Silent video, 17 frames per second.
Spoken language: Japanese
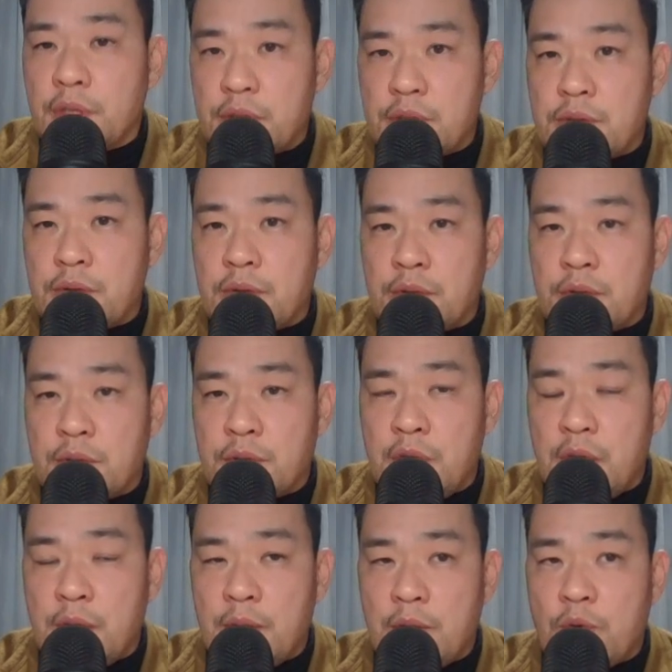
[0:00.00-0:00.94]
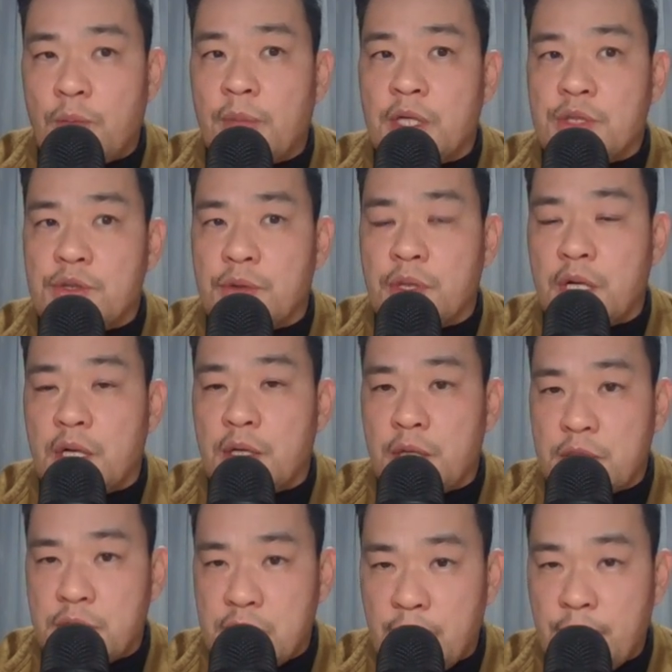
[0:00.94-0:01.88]
にその
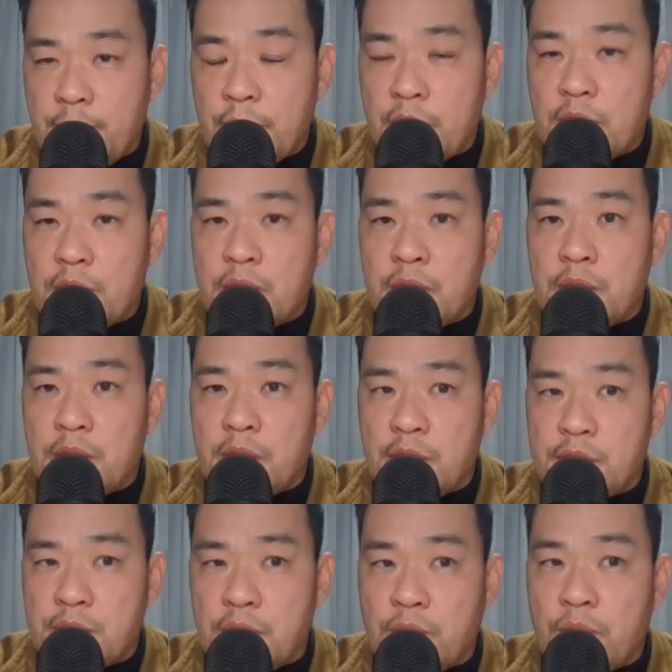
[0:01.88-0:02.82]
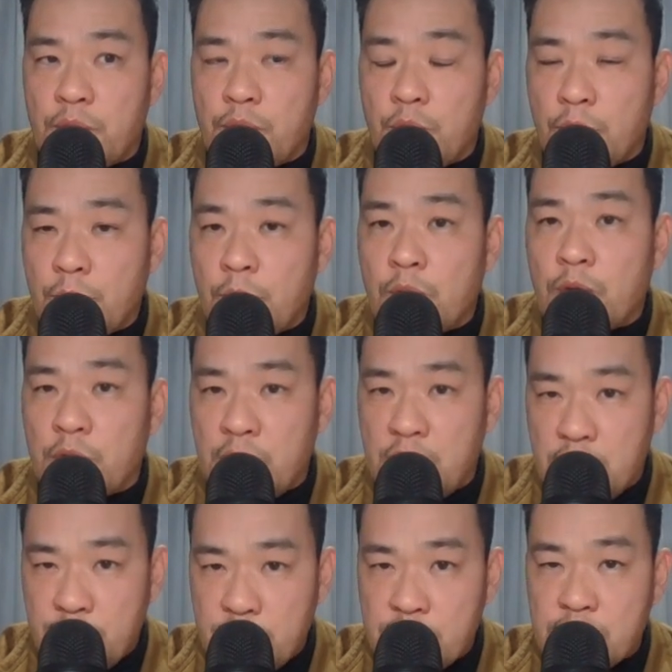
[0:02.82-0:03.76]
コンバージョンテラセラピーに対しては今後も
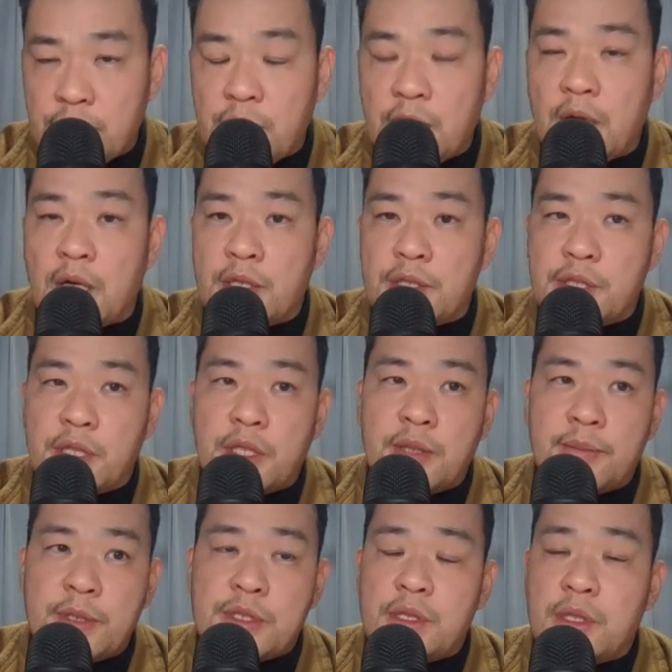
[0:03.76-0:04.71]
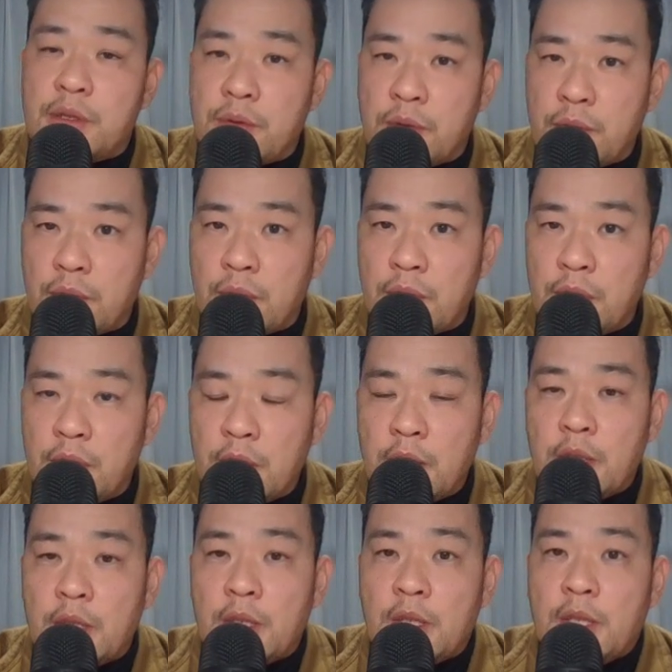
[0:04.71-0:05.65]
厳しく批判していきますけど、
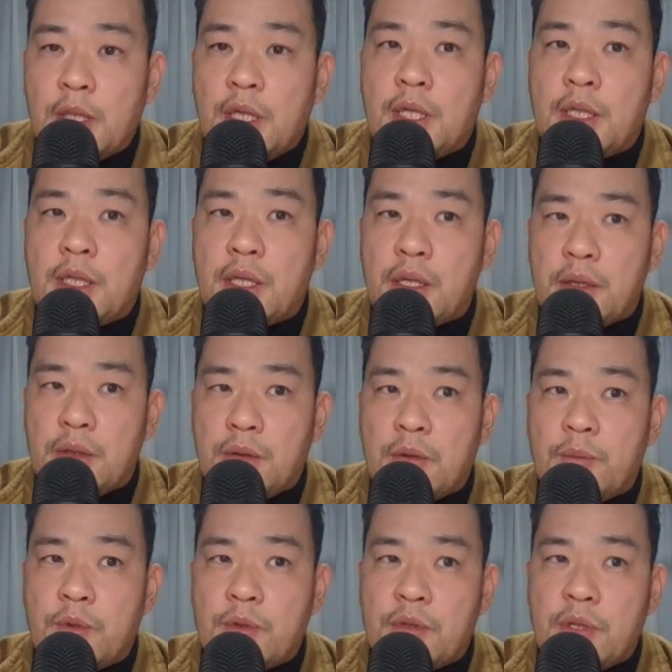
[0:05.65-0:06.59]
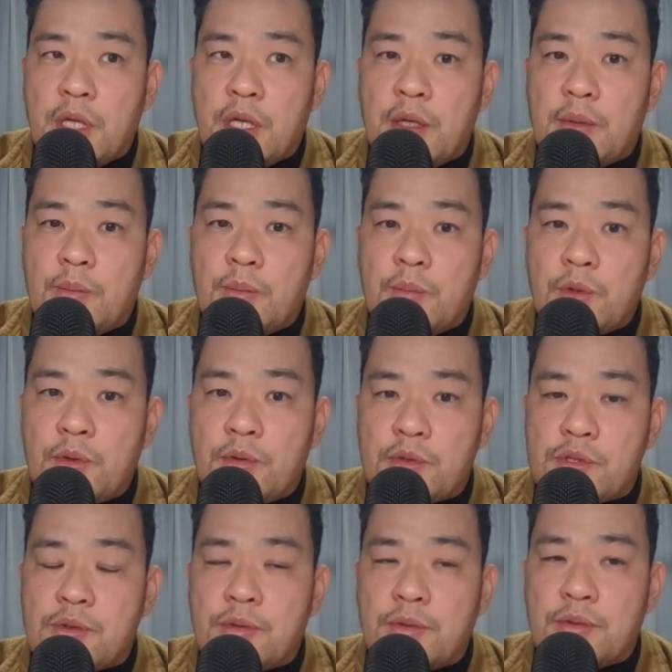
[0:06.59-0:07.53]
えー、だけど僕がもっ
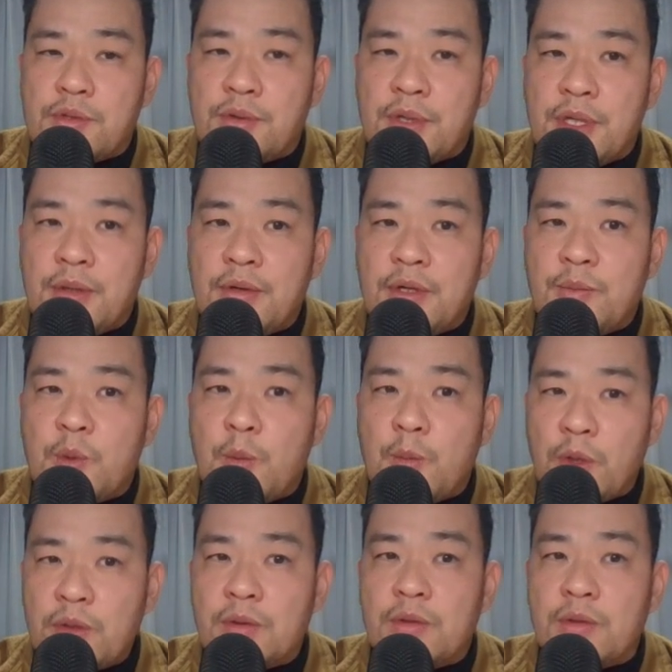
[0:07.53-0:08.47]
とそれよりももっ